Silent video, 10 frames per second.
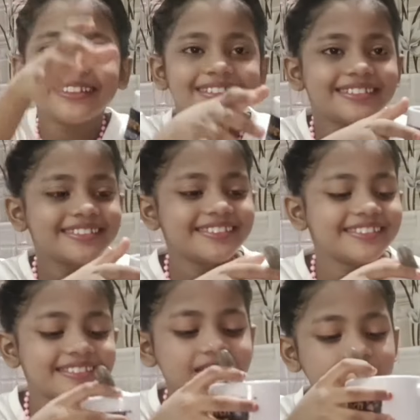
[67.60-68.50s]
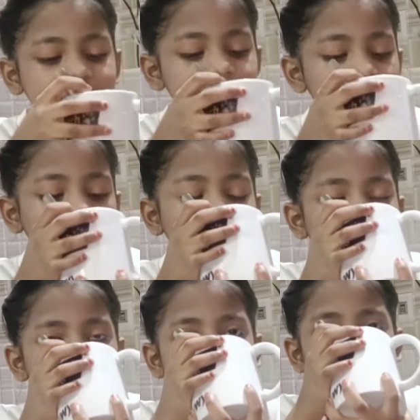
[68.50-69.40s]
एक्साइटमेंट वाली फीलिंग आ रही
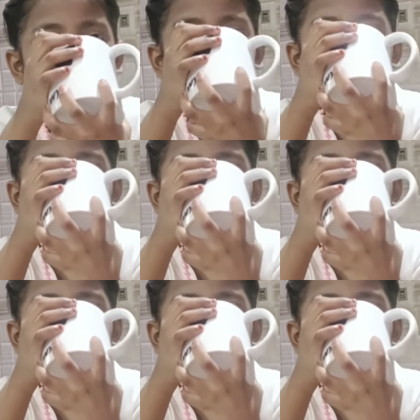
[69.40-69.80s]
है बोल रही थी वो